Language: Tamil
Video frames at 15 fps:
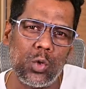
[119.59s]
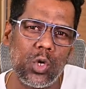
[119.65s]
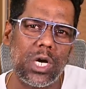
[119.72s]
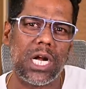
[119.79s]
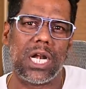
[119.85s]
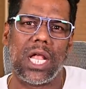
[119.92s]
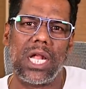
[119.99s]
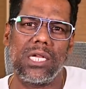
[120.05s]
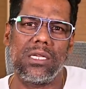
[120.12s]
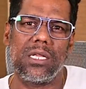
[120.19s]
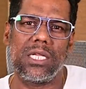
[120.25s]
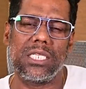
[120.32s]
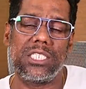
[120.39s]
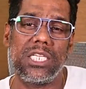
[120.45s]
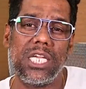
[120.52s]
குழுக்களால்
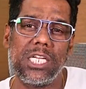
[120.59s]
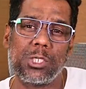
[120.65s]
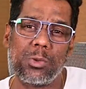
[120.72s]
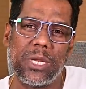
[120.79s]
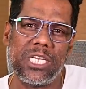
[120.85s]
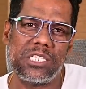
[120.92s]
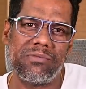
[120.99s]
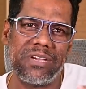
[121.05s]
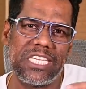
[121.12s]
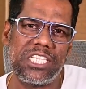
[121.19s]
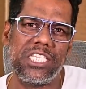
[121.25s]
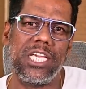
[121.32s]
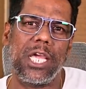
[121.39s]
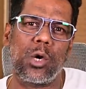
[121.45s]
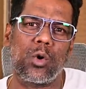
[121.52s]
ஜி டுவெண்டி
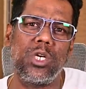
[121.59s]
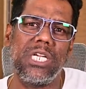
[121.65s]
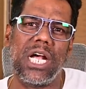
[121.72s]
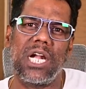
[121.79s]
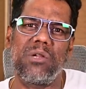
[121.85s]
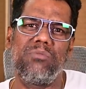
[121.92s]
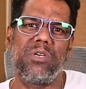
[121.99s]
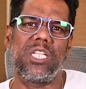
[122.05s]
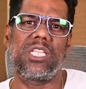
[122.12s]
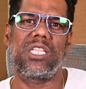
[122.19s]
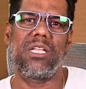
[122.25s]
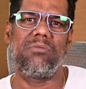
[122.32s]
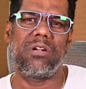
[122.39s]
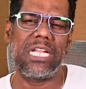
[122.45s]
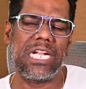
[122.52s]
வெற்றியை கொண்டாடும்
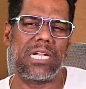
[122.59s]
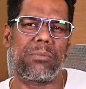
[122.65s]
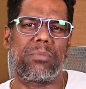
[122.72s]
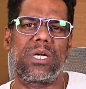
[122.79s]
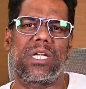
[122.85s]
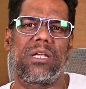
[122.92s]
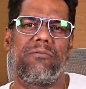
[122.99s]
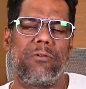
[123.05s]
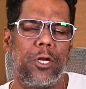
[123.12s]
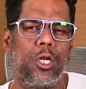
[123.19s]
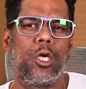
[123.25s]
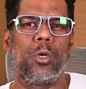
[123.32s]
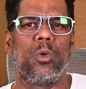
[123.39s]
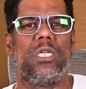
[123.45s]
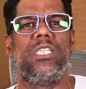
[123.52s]
விதத்தில் வெளியிடப்பட்ட
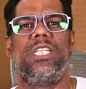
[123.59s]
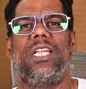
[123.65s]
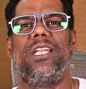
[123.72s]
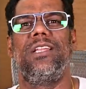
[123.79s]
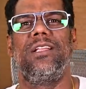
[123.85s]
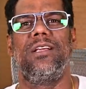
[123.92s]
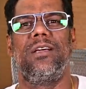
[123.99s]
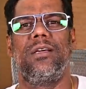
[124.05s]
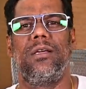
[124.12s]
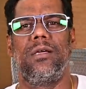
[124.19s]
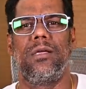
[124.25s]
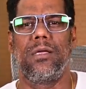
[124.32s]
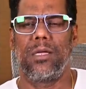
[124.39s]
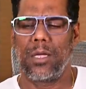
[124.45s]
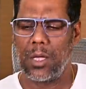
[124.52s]
வீடியோ ஒன்றில்
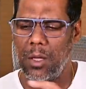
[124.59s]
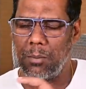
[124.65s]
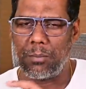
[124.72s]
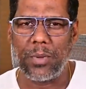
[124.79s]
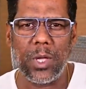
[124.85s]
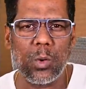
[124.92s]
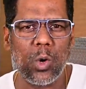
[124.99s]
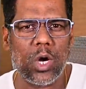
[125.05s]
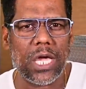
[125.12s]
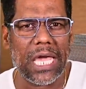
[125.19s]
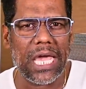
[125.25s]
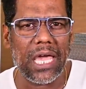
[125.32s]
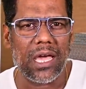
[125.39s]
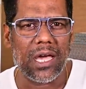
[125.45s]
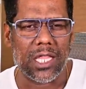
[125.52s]
பிஓகே
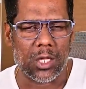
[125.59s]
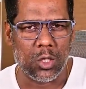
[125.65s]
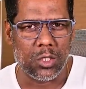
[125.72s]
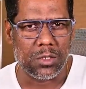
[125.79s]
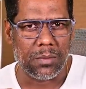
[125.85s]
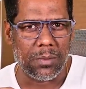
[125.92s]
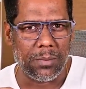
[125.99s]
அதாவது